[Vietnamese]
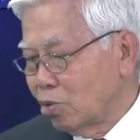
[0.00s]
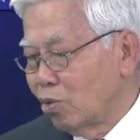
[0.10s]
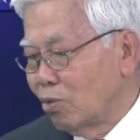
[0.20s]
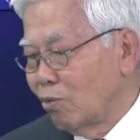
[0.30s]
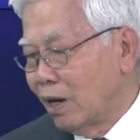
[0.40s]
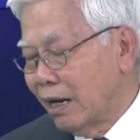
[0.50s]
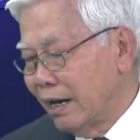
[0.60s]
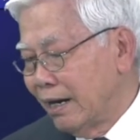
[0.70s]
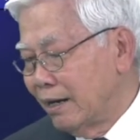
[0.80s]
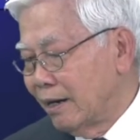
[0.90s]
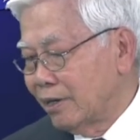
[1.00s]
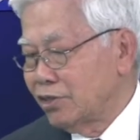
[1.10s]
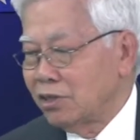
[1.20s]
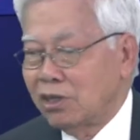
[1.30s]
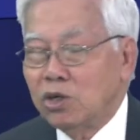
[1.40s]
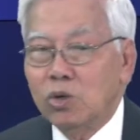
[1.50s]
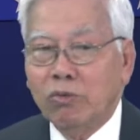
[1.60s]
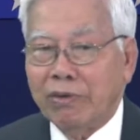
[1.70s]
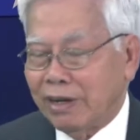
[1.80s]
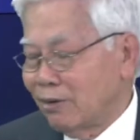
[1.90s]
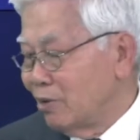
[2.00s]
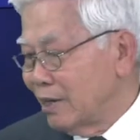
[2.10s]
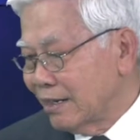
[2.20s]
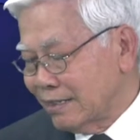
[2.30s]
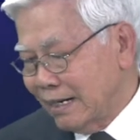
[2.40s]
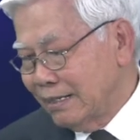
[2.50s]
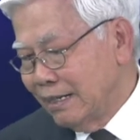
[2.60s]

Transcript: thuần hóa hay là cái sự ưu việt của da trắng